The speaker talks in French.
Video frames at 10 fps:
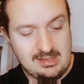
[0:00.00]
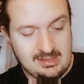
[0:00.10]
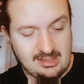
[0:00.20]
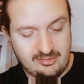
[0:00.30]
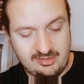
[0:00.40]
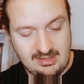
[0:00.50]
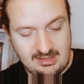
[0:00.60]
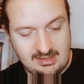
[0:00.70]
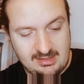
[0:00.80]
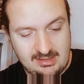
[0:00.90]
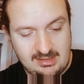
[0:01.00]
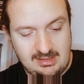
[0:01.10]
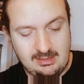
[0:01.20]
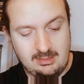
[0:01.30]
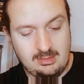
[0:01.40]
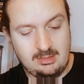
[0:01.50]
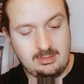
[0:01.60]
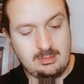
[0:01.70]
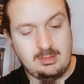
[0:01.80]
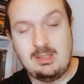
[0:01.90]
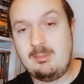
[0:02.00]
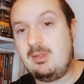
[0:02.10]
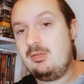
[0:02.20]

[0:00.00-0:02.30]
Il y a ça, euh, et, il y bien